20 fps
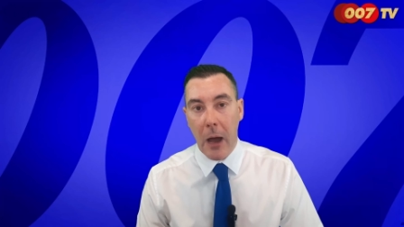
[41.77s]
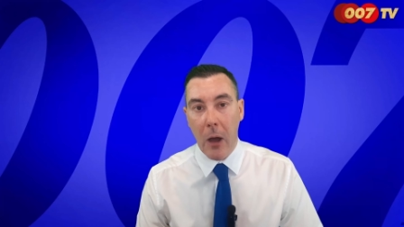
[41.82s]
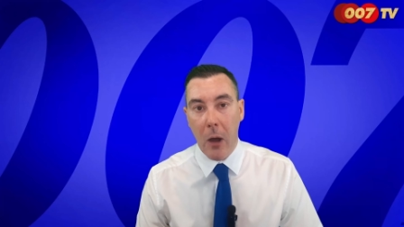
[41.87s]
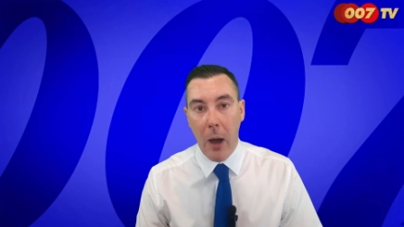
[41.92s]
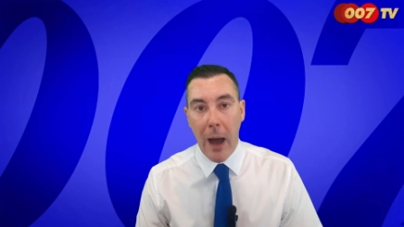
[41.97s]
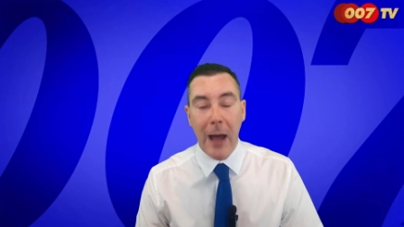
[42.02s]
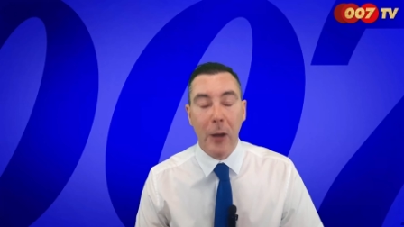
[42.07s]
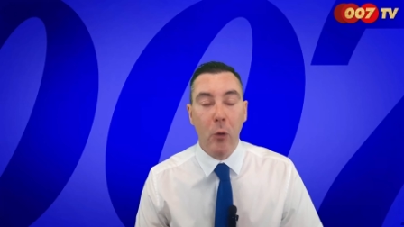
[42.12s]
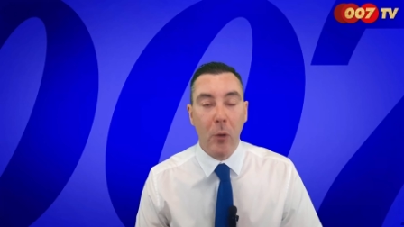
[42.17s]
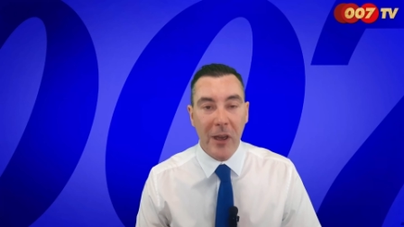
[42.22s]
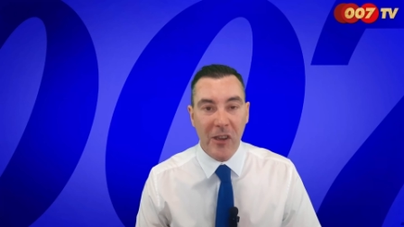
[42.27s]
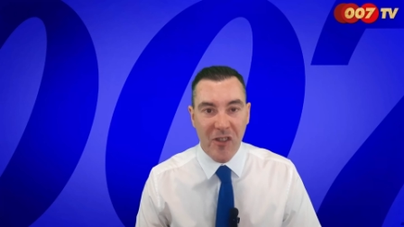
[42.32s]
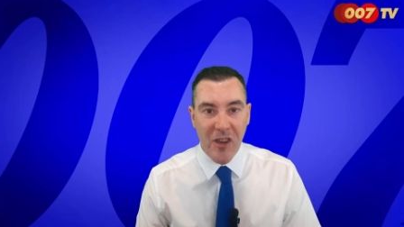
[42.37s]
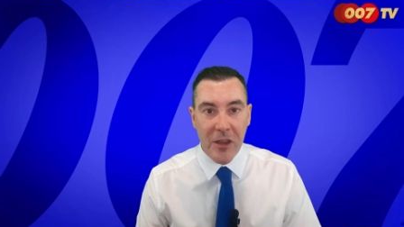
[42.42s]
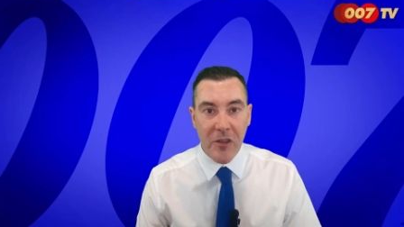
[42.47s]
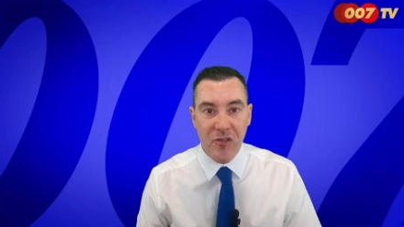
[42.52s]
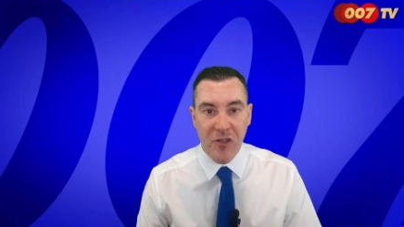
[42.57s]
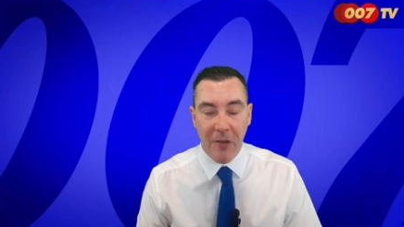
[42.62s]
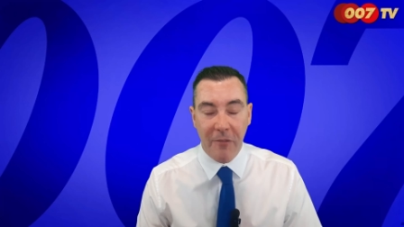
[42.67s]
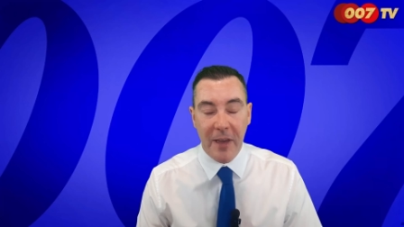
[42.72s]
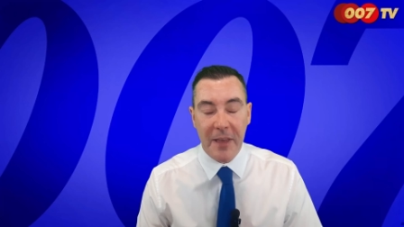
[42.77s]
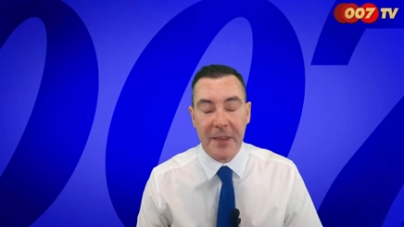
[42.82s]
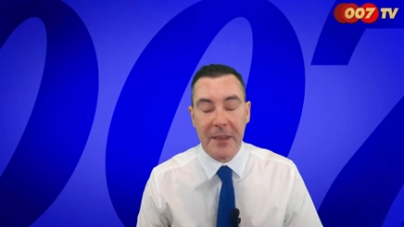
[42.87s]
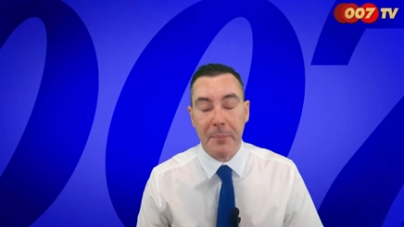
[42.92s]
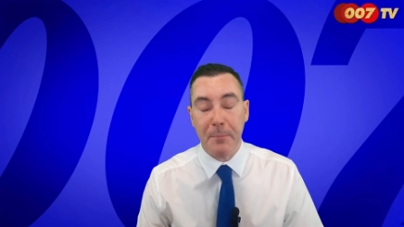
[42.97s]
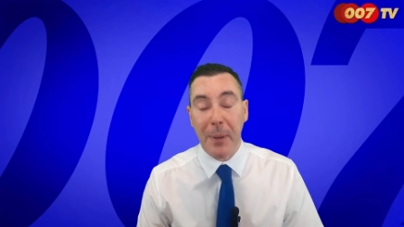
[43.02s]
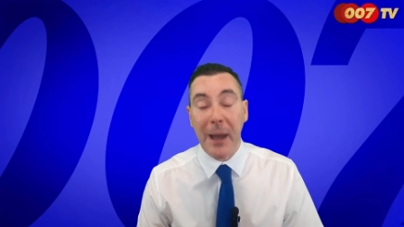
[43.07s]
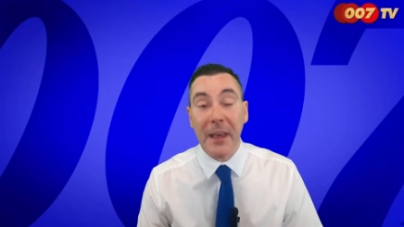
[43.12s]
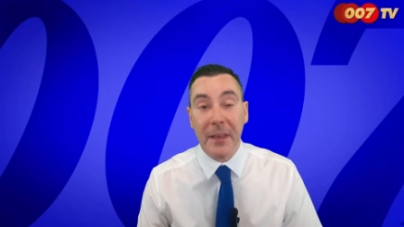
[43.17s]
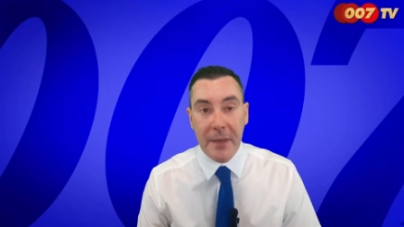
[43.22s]
Euh, à l'origine, j'avais
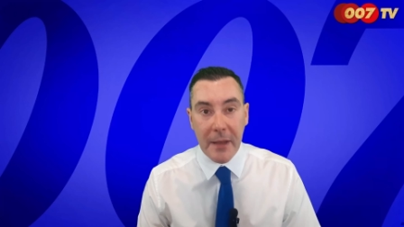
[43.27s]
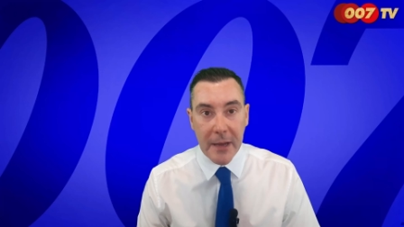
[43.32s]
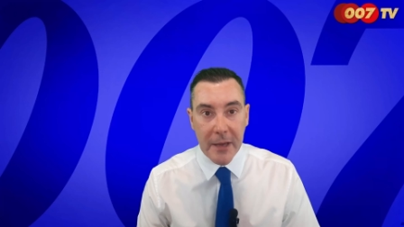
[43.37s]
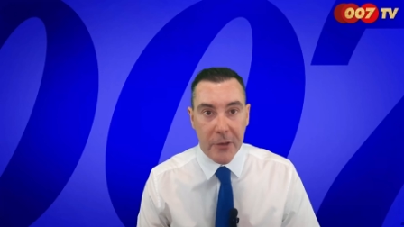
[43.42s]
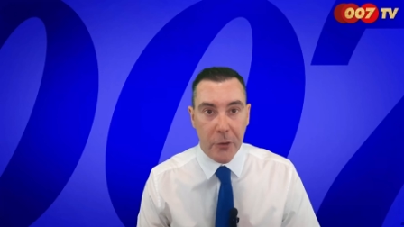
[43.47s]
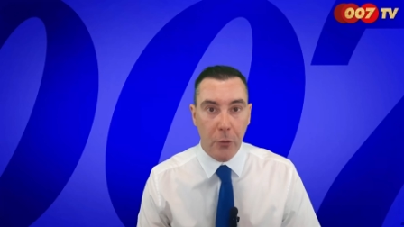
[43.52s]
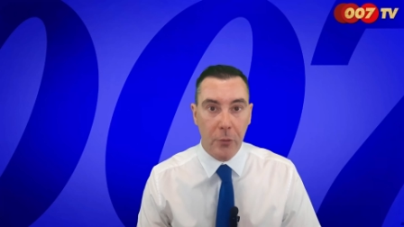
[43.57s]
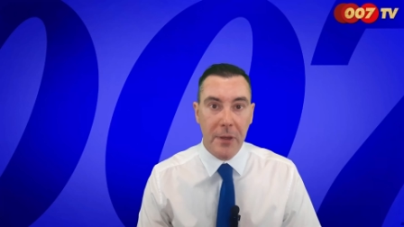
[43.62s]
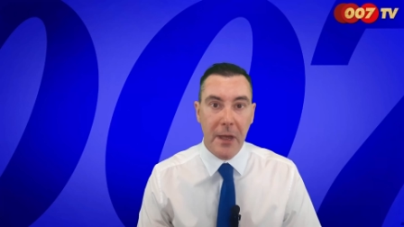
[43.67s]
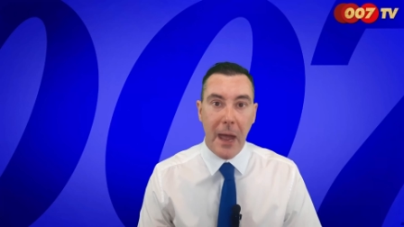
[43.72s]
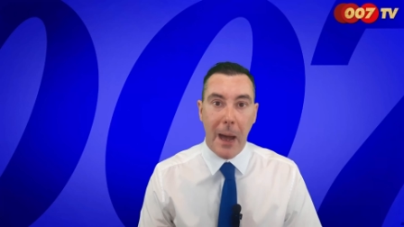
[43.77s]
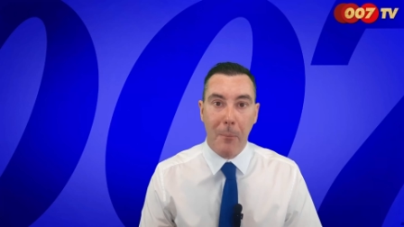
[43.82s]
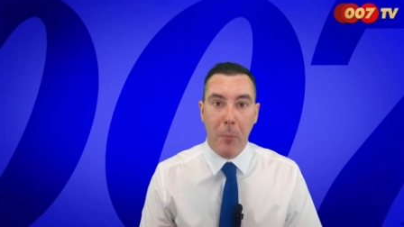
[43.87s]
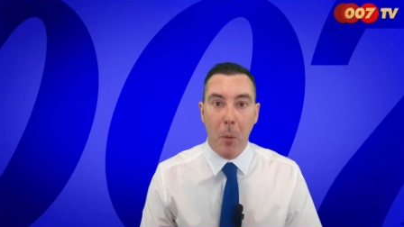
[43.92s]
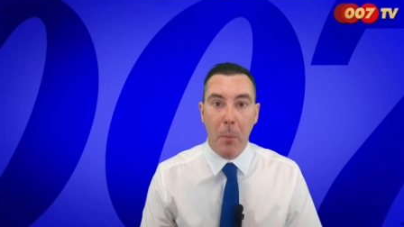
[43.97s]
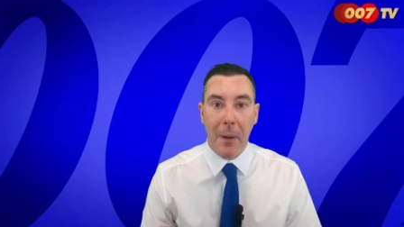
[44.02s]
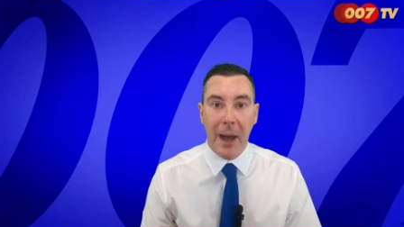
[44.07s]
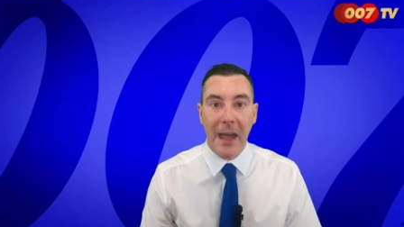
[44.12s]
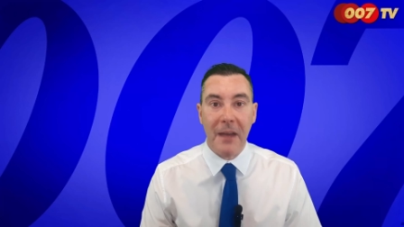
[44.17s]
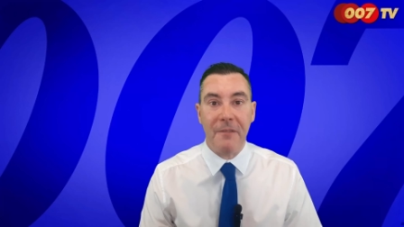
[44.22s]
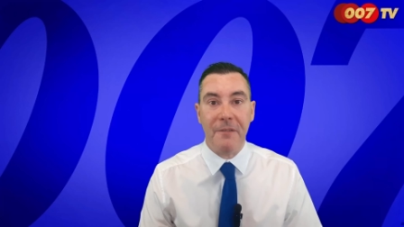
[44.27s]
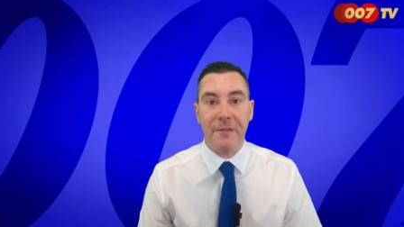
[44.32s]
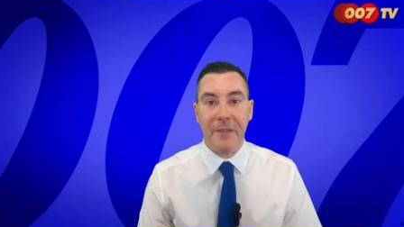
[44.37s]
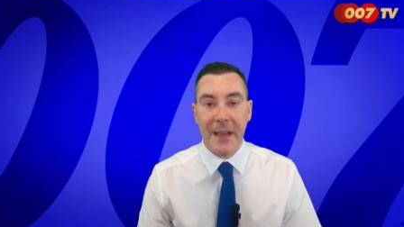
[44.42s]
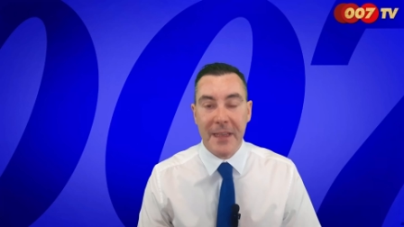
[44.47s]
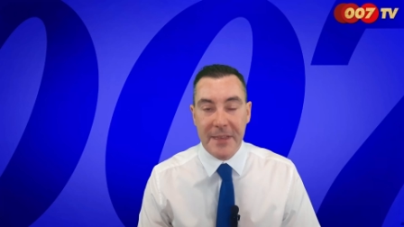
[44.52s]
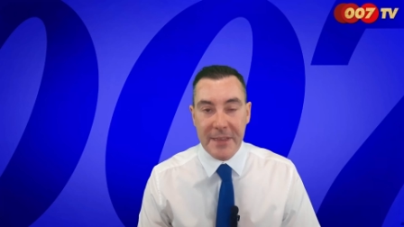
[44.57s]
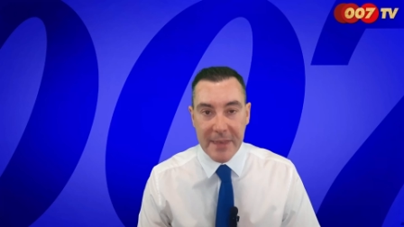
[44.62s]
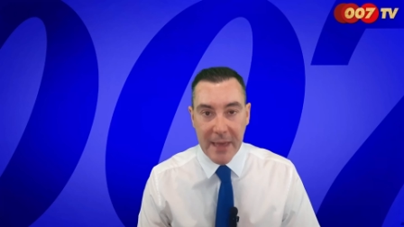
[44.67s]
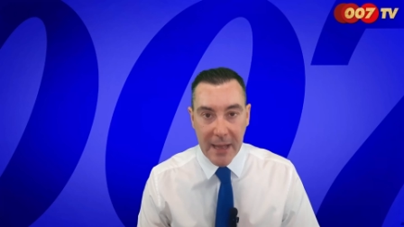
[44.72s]
présélectionné à peu près
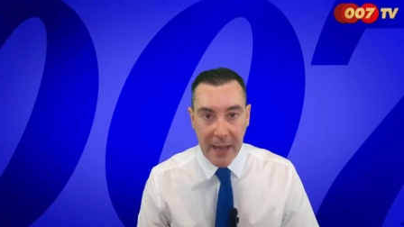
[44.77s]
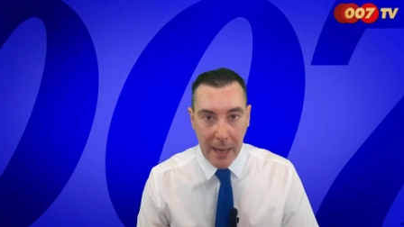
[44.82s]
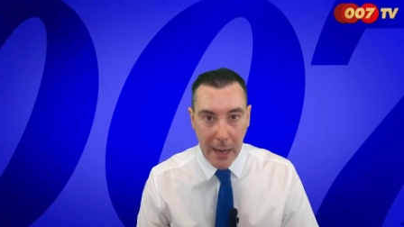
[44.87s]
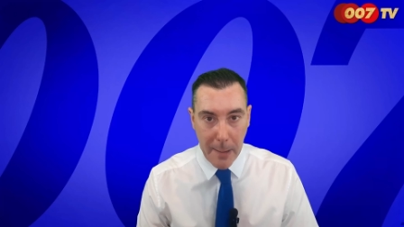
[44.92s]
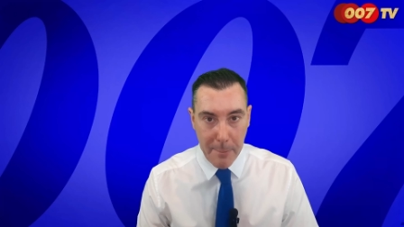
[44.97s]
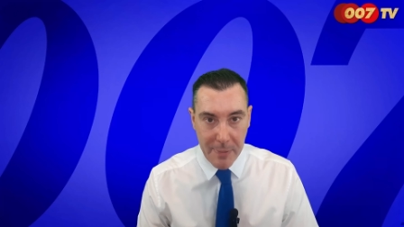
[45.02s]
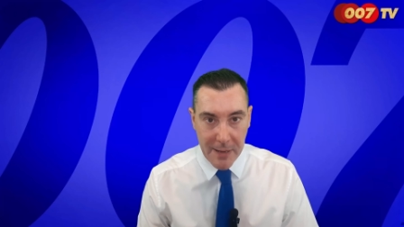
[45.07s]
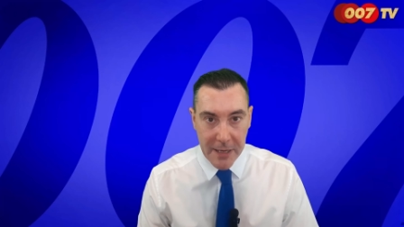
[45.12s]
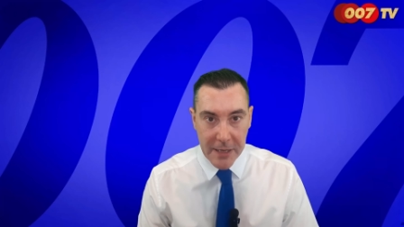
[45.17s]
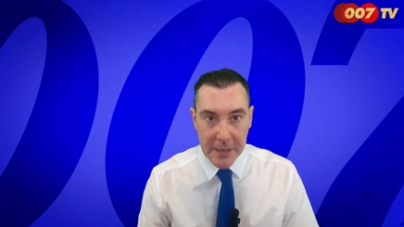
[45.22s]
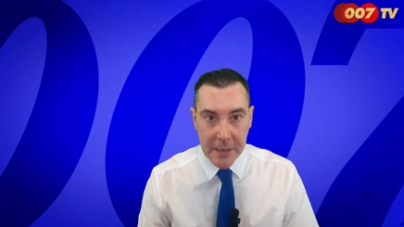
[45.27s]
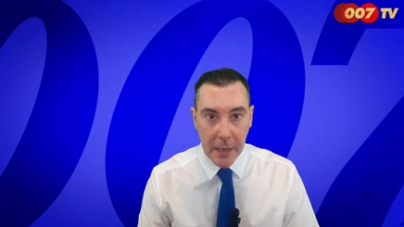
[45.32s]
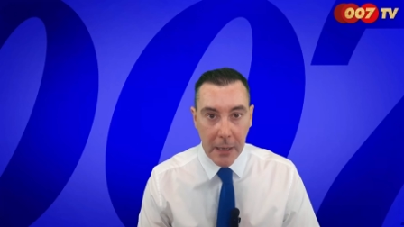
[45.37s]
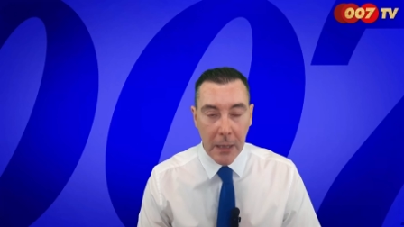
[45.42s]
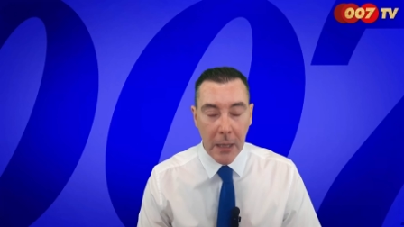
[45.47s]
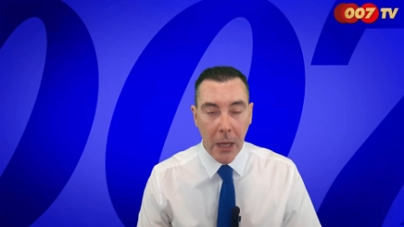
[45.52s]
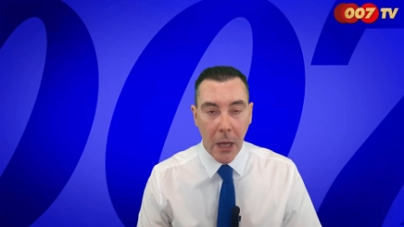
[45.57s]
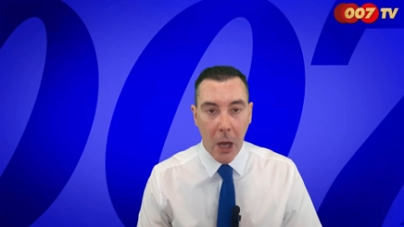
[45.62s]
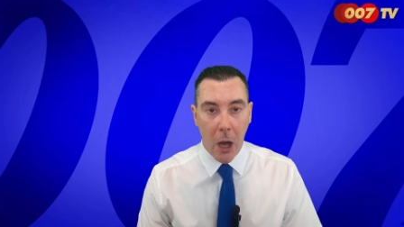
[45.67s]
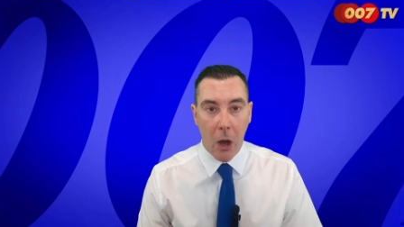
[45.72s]
25 répliques.